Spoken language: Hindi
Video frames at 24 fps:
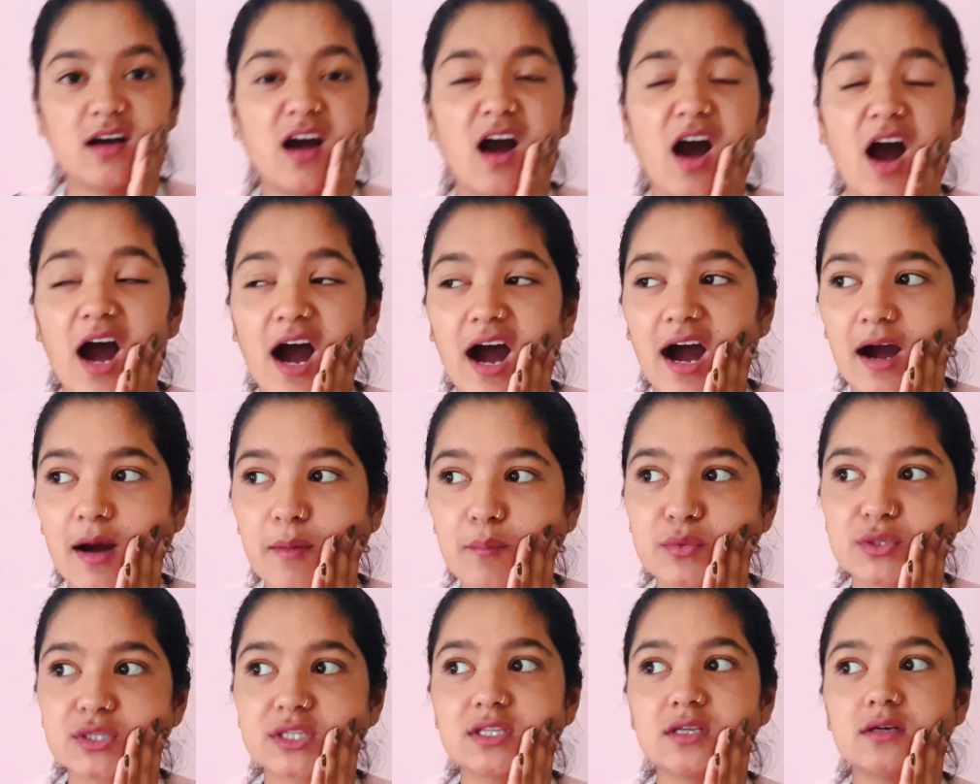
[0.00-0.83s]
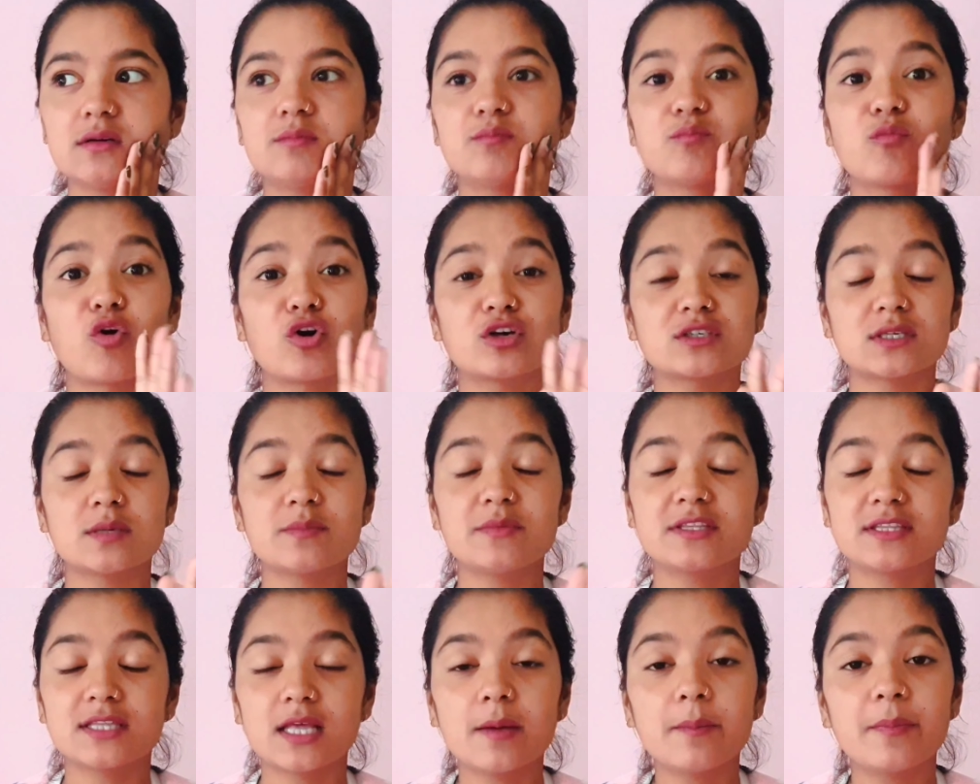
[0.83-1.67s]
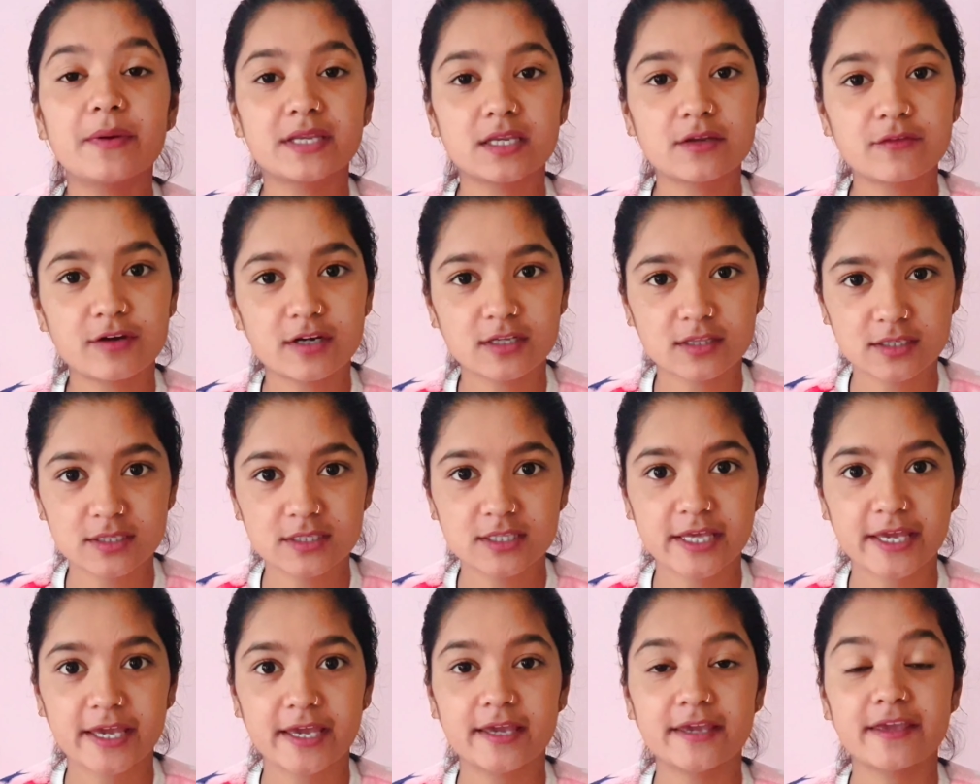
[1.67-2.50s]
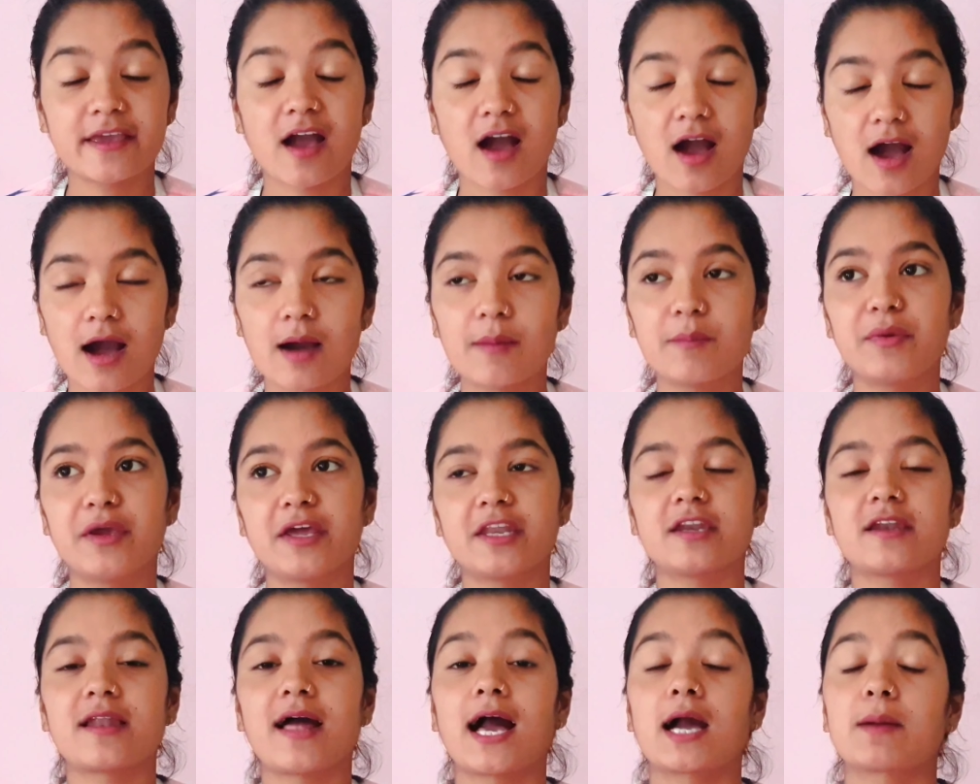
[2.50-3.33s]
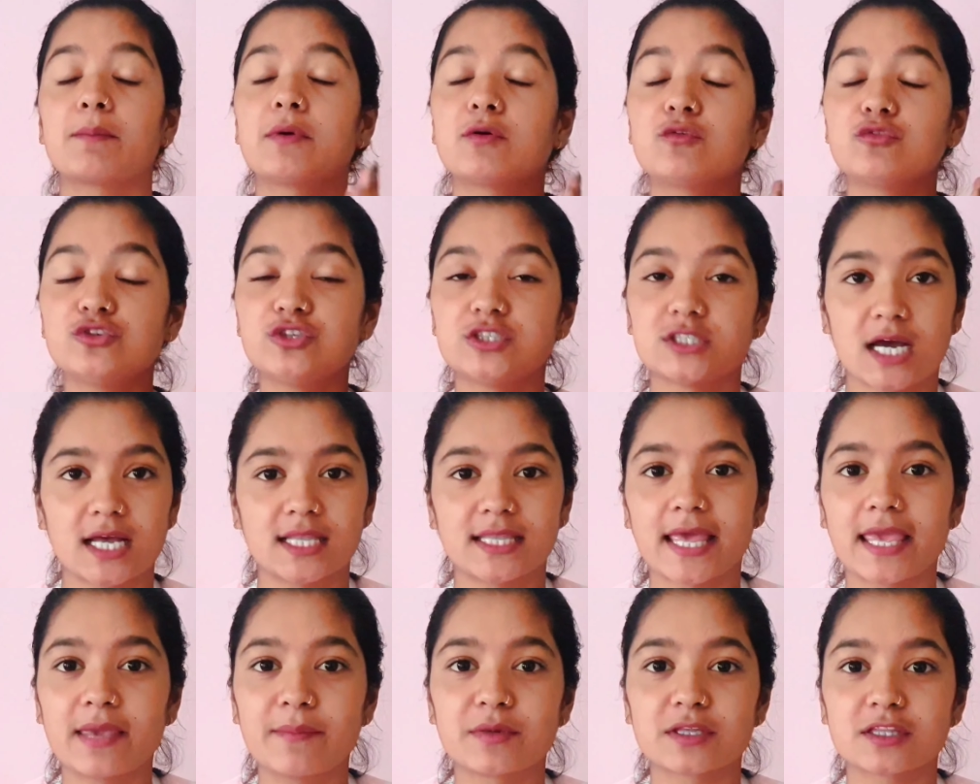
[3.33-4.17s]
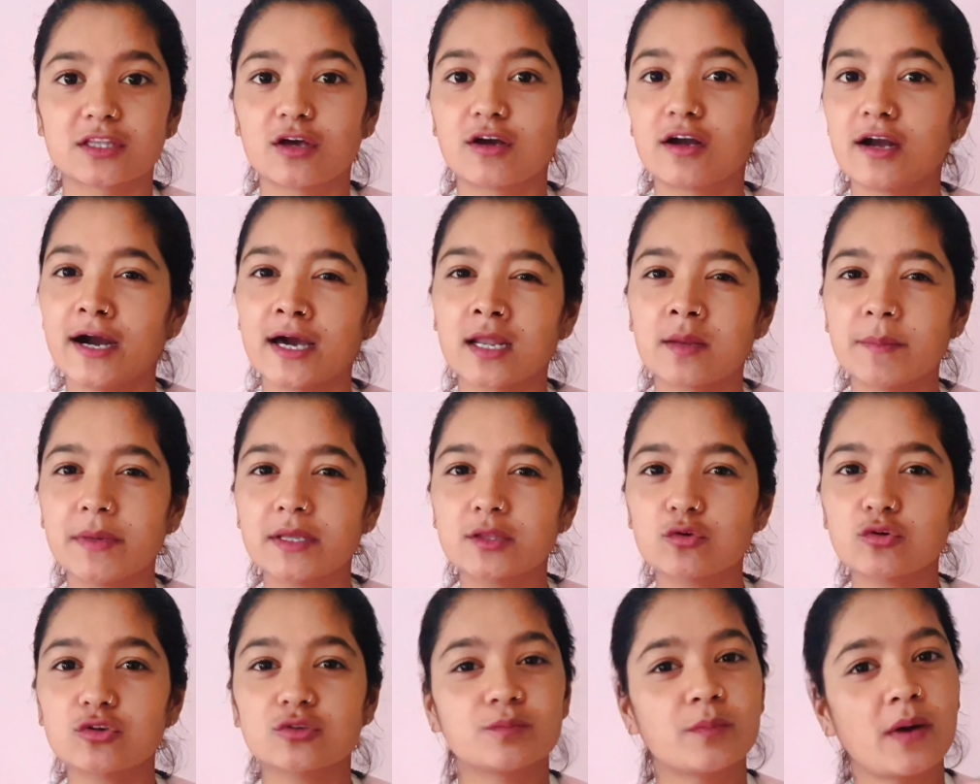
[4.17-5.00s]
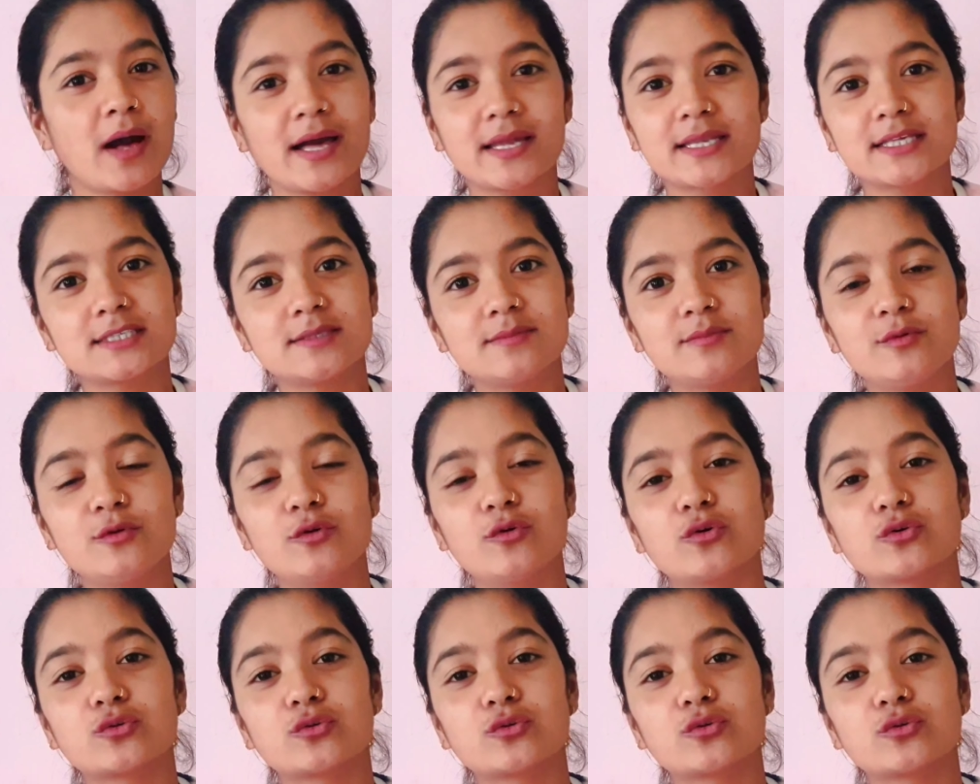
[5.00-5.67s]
हाँ मतलब मौसम इतना परिवर्तित है यहाँ बेरीनाग में कुछ ज़्यादा ही मतलब घर में तो बारिश भी हो